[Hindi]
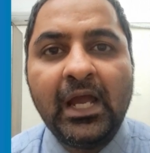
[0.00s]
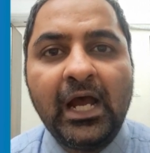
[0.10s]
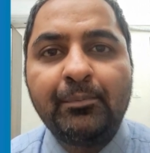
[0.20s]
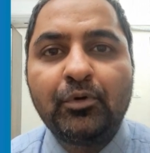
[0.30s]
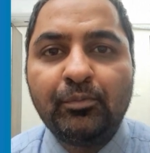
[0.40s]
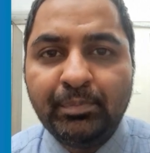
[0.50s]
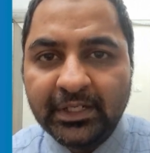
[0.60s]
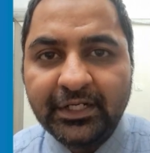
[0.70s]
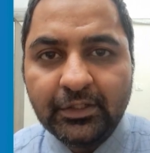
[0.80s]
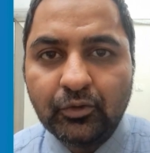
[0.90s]
आपको
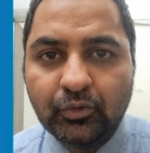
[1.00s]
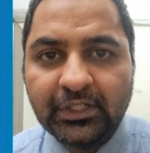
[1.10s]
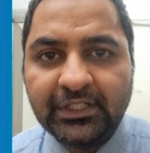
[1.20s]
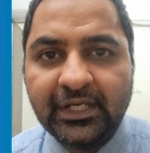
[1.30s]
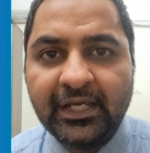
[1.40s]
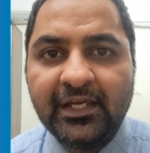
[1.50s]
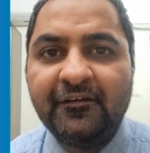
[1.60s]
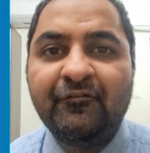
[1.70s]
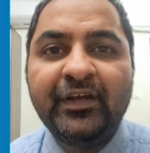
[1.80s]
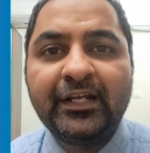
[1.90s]
ब्लीडिंग हो रही है
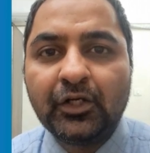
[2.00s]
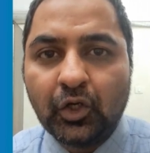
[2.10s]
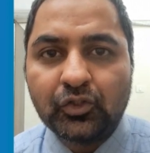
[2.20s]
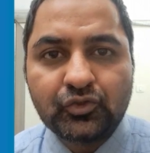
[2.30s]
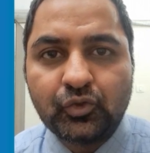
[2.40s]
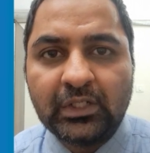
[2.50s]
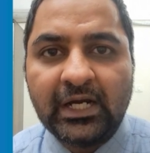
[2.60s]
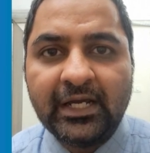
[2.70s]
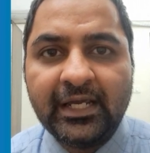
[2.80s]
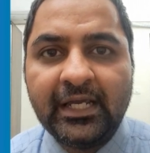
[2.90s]
वेट लॉस हो रहा
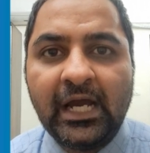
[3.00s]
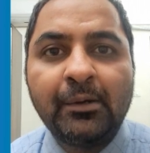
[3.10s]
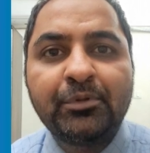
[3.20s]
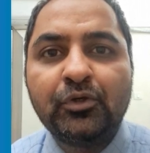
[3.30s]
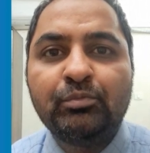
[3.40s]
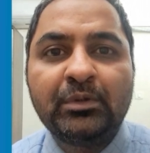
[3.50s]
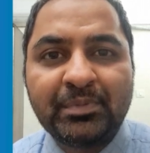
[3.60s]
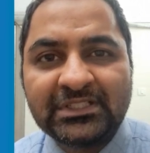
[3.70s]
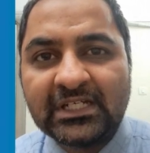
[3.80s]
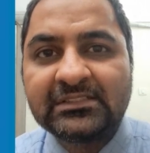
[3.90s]
है आपकी उम्र
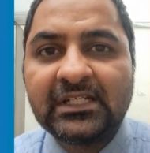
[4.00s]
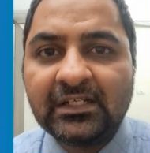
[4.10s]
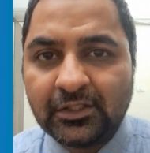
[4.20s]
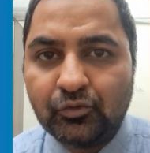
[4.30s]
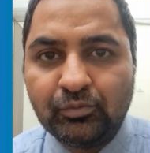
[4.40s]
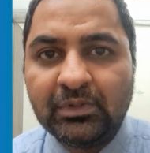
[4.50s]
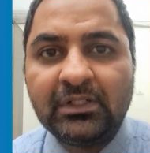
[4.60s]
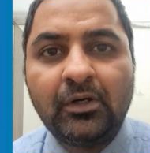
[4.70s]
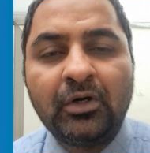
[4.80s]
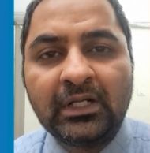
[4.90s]
50 साल की उम्र
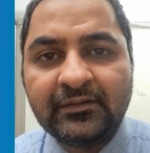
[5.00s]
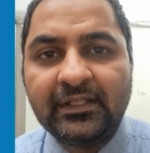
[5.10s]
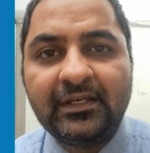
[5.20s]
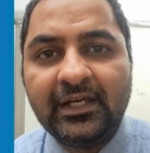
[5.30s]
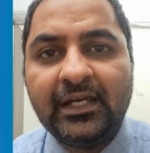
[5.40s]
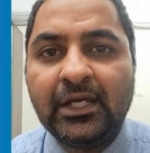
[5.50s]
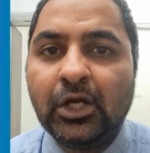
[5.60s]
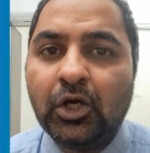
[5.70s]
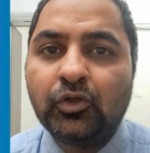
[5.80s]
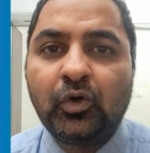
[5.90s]
और अधिक है
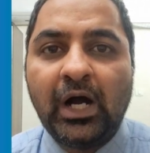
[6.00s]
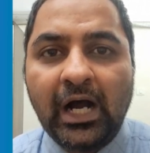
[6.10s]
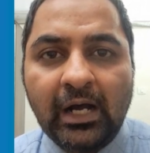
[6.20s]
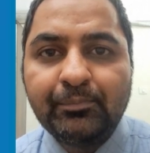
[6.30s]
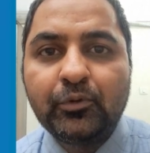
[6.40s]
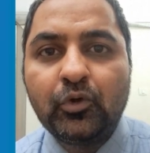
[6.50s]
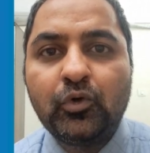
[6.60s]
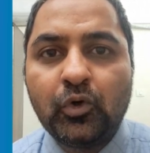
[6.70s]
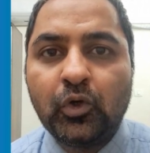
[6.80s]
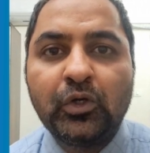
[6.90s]
तो आपको
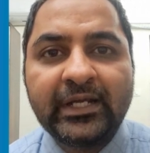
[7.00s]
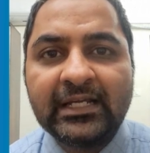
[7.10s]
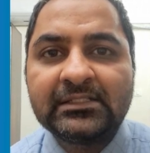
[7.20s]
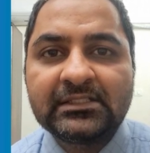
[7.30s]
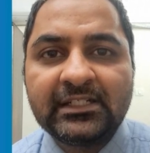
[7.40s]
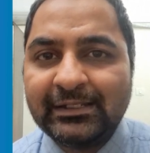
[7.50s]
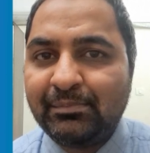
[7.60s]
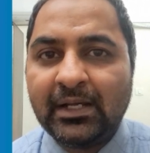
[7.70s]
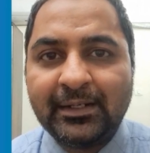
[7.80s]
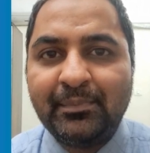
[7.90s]
कोलोन कैंसर के
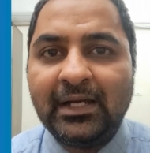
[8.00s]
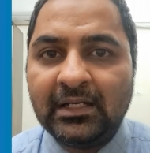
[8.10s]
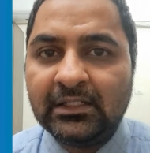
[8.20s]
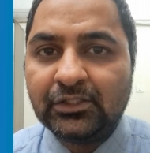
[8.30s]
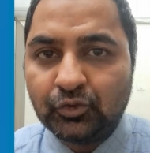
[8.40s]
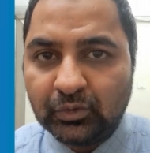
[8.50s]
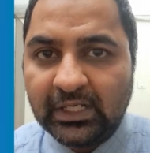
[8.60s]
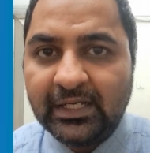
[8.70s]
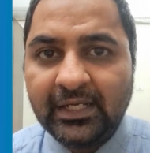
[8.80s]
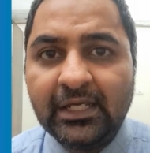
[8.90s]
बारे में अलर्ट
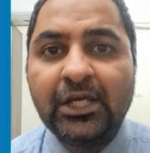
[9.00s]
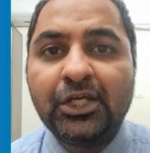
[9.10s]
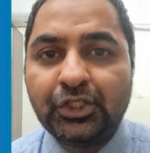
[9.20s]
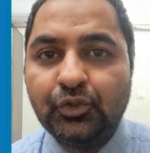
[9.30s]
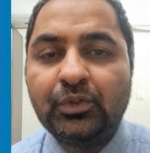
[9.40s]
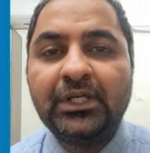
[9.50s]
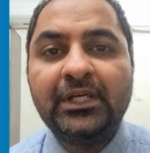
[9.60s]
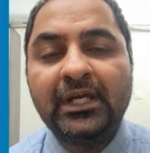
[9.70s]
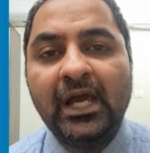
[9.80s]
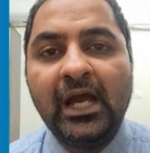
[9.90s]
होना है क्योंकि
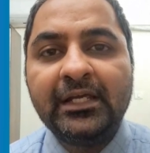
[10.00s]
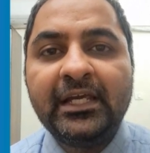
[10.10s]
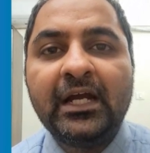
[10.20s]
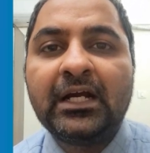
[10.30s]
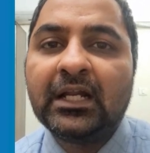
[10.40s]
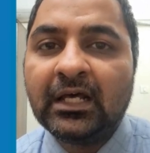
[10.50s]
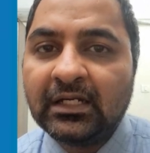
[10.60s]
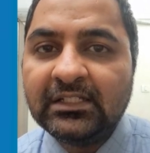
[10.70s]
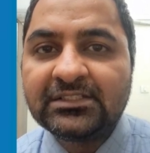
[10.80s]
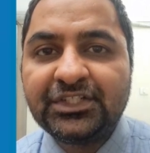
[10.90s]
ये अगर
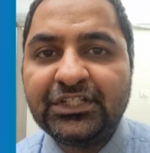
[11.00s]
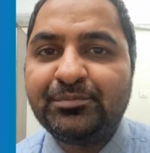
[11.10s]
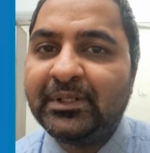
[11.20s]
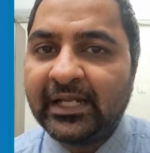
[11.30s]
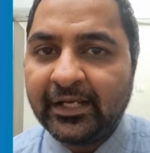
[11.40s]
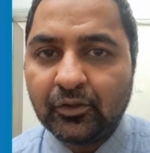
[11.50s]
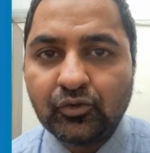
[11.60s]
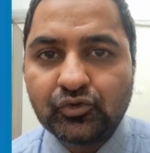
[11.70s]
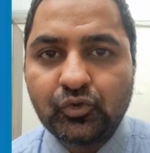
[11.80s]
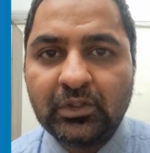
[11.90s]
अर्ली स्टेज में
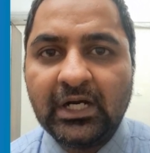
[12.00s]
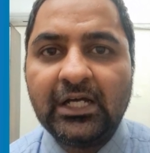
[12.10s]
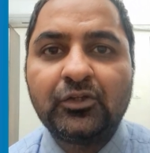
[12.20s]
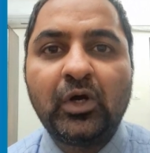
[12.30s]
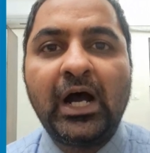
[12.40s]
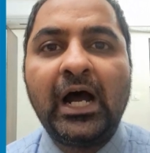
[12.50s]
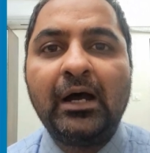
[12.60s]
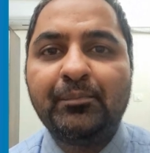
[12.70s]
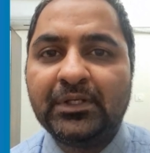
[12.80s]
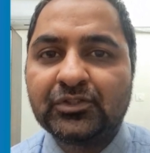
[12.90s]
डायग्नोस होगा तो
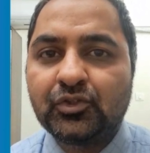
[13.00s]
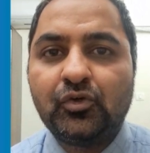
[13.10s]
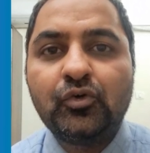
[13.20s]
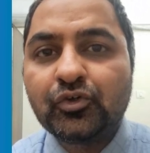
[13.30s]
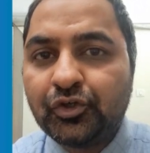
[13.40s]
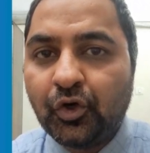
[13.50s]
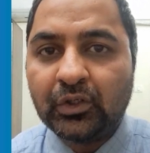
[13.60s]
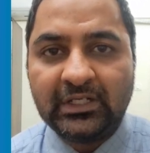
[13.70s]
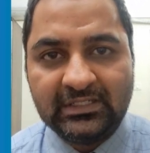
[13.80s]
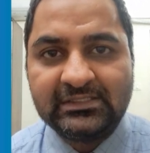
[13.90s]
आप इसको क्योर
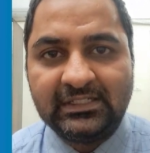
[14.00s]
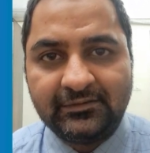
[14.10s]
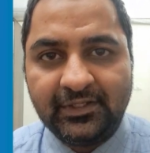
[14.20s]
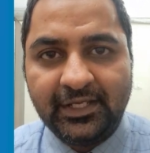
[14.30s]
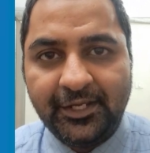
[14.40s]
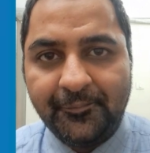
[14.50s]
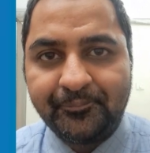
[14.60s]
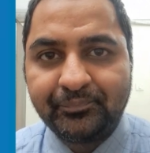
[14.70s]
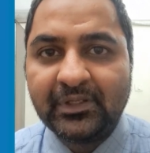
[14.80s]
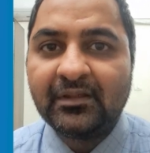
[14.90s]
कर सकते हैं
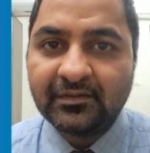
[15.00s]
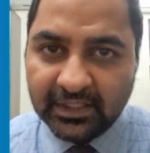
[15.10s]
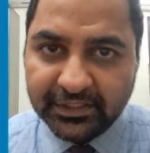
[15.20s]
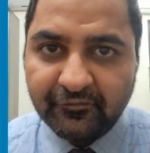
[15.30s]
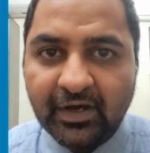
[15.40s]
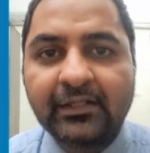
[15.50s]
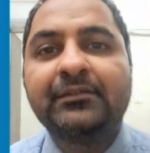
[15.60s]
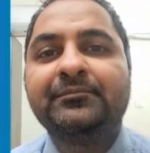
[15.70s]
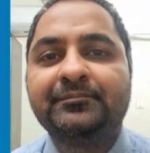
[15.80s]
धन्यवाद